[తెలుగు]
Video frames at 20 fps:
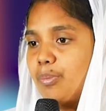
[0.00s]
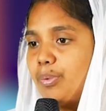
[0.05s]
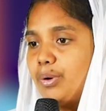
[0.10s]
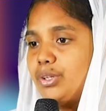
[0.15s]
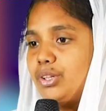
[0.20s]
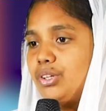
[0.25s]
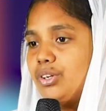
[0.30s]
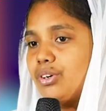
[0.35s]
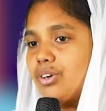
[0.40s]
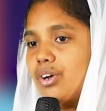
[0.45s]

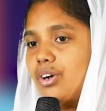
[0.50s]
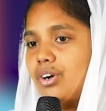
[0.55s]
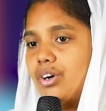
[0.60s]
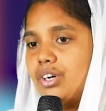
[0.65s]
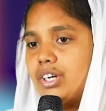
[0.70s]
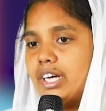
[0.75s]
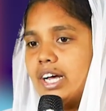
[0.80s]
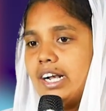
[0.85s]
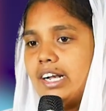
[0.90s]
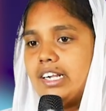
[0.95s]
పొందుకొని
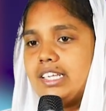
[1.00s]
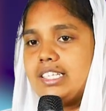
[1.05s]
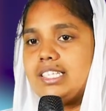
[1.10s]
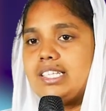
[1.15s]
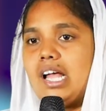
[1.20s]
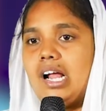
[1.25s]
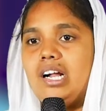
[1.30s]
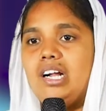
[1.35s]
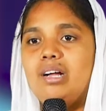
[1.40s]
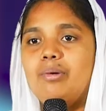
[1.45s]
ఉండాలి
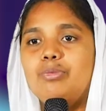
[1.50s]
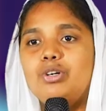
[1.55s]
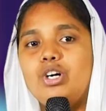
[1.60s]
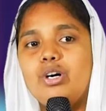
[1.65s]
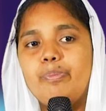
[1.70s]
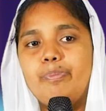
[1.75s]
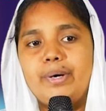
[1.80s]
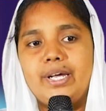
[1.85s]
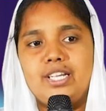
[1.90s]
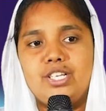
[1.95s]

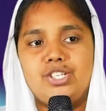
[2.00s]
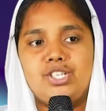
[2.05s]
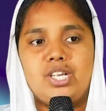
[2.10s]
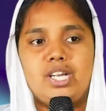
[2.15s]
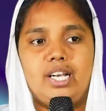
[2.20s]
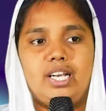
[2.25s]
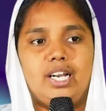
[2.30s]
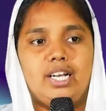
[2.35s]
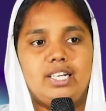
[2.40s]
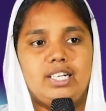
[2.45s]
సంఘంలో
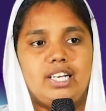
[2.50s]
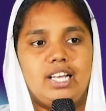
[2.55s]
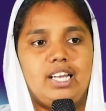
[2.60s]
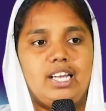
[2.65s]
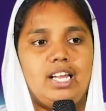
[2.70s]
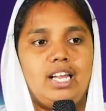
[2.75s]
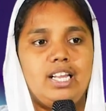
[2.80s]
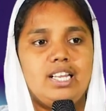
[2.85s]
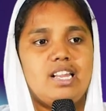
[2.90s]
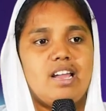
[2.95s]
పరిచర్య అంటే
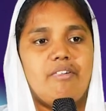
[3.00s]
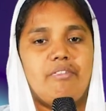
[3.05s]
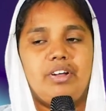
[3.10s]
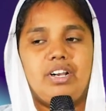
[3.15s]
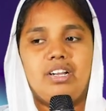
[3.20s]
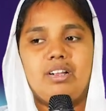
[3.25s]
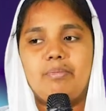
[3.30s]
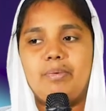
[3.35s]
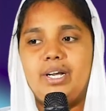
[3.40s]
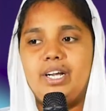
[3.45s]

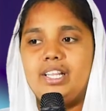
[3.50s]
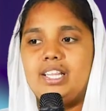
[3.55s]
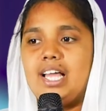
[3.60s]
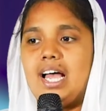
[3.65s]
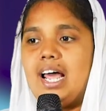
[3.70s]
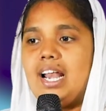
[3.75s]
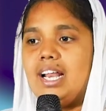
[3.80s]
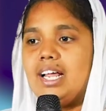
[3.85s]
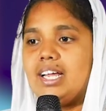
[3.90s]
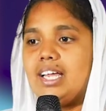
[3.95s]
ఎవరికి పడితే
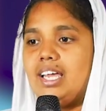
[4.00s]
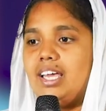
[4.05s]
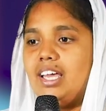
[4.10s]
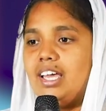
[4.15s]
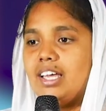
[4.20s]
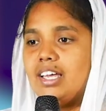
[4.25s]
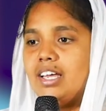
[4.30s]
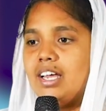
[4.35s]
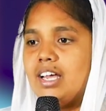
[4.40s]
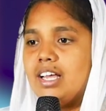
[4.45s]
వాళ్ళకి
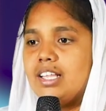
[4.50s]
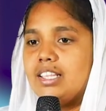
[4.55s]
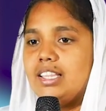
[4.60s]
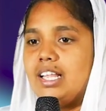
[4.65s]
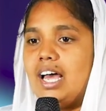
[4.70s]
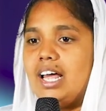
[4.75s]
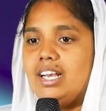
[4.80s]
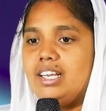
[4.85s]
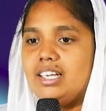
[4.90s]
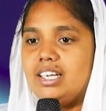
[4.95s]

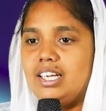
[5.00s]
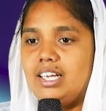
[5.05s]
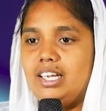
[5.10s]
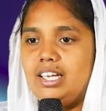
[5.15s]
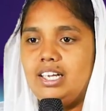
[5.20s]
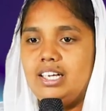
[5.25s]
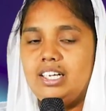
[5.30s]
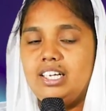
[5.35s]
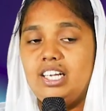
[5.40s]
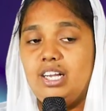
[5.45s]
దానికి
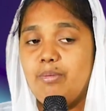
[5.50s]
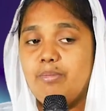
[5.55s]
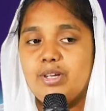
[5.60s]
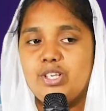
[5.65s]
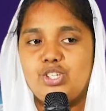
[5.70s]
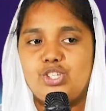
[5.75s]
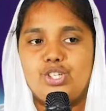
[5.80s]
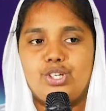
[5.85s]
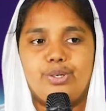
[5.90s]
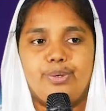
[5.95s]

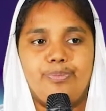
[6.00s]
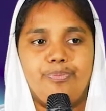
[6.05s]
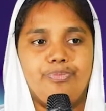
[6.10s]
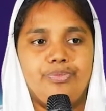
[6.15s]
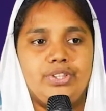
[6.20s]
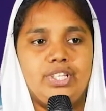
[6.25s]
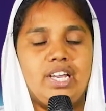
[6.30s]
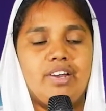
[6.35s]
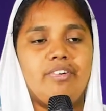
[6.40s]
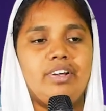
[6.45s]
నియమించరు
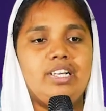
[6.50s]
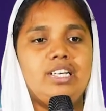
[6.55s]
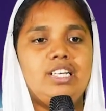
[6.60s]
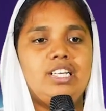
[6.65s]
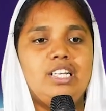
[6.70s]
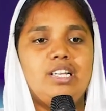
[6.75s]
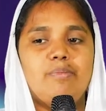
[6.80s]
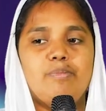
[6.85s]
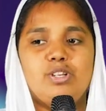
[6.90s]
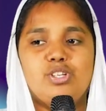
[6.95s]
ఎవరిని
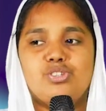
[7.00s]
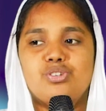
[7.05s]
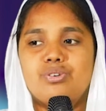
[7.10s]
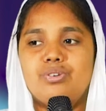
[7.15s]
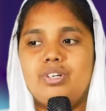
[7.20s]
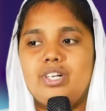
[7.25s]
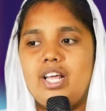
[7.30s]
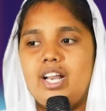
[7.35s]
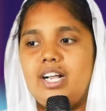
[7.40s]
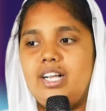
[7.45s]

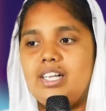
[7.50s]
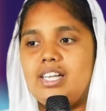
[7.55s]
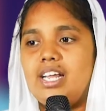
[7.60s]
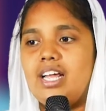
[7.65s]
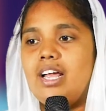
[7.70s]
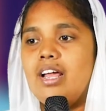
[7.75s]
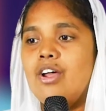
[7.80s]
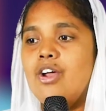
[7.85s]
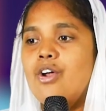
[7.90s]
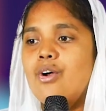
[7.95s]

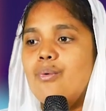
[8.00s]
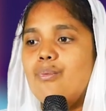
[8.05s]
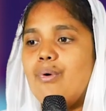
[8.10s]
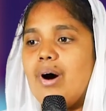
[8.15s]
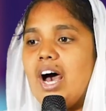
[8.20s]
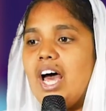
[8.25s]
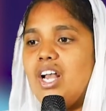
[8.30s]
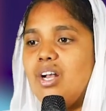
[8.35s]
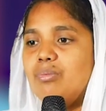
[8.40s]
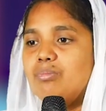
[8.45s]
నియమించుకుంటారంటే
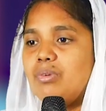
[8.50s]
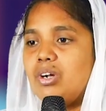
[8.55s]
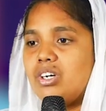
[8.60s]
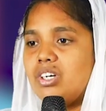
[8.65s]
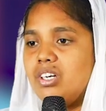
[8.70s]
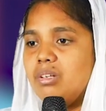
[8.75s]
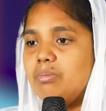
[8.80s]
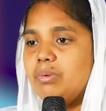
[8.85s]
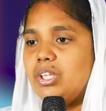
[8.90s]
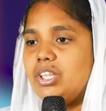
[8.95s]
వాళ్ళు
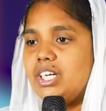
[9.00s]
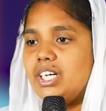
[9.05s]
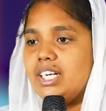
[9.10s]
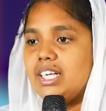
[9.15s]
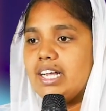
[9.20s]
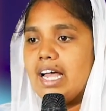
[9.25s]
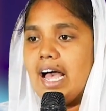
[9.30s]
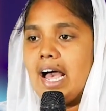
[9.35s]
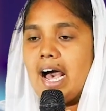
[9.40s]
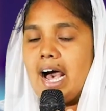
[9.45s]

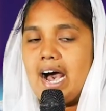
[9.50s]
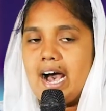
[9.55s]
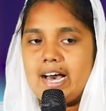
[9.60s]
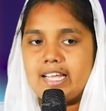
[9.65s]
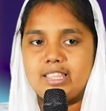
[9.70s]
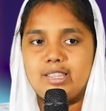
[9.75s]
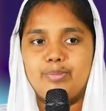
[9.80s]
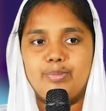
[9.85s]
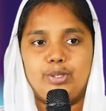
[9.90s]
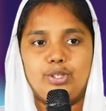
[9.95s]
మొట్టమొదటిగా
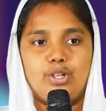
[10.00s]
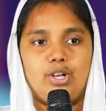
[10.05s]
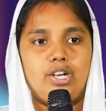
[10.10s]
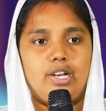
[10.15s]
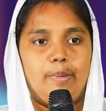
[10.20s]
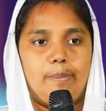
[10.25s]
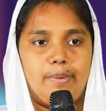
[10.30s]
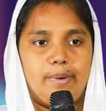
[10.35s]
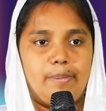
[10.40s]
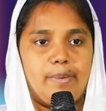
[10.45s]
ఆత్మతో
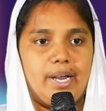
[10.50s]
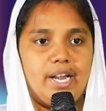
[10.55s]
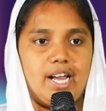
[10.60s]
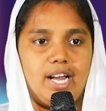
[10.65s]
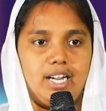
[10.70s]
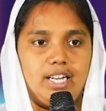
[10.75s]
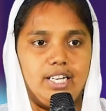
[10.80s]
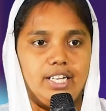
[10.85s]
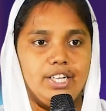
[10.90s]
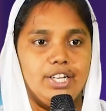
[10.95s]

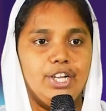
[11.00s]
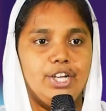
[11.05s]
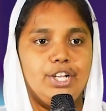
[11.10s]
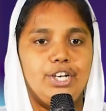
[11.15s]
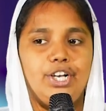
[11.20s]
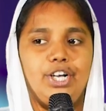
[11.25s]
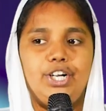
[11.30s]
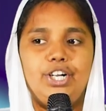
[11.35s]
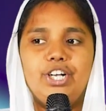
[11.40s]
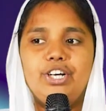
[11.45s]
నింపబడాలి
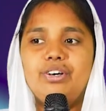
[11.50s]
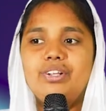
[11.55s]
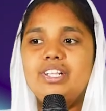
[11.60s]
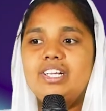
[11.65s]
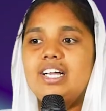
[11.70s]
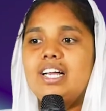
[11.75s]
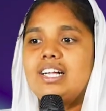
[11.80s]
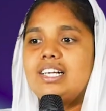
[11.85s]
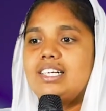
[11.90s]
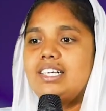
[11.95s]

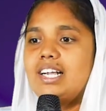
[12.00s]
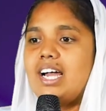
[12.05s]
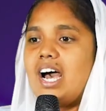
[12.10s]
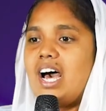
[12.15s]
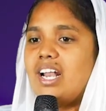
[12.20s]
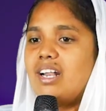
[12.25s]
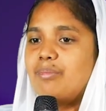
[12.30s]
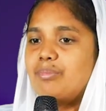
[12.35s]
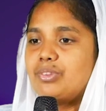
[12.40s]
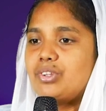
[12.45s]
రెండవదిగా
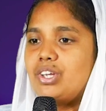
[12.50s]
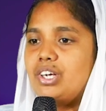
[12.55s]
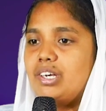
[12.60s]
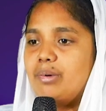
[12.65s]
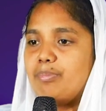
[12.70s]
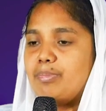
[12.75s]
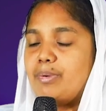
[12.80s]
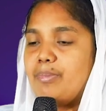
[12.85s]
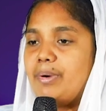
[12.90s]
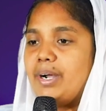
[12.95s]
జ్ఞానంతో
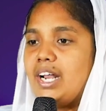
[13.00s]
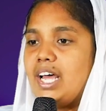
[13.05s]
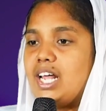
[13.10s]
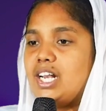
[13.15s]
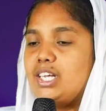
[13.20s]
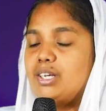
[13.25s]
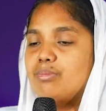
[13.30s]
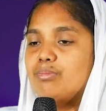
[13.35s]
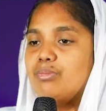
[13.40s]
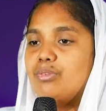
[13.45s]

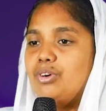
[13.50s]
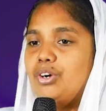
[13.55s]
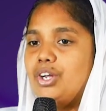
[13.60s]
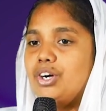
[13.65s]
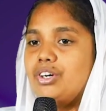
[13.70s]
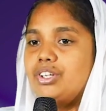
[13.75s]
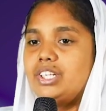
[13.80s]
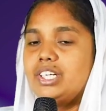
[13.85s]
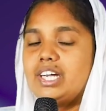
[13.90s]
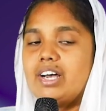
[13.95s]
నింపబడాలి
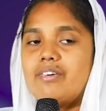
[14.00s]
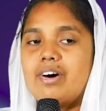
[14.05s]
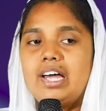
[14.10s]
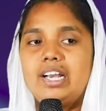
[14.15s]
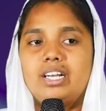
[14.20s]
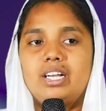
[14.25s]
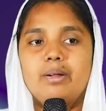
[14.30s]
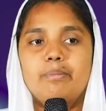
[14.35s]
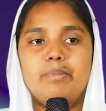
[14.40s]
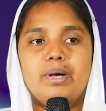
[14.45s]
మూడవదిగా
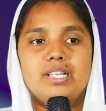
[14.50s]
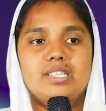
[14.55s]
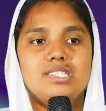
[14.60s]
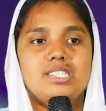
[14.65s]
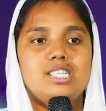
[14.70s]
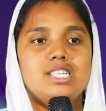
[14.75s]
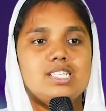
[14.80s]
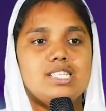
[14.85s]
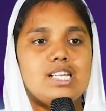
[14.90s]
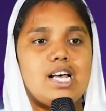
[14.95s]
వారికి
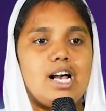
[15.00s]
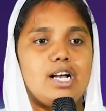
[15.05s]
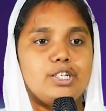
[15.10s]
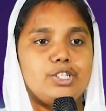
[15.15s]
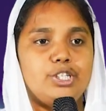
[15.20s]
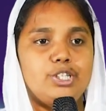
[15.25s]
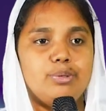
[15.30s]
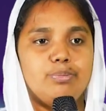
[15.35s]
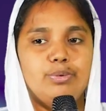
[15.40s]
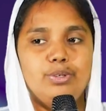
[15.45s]
మంచి
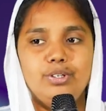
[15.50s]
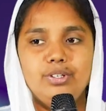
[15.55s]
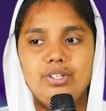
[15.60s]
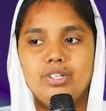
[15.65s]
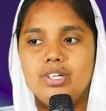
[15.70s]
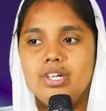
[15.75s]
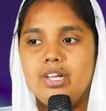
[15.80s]
సాక్ష్యము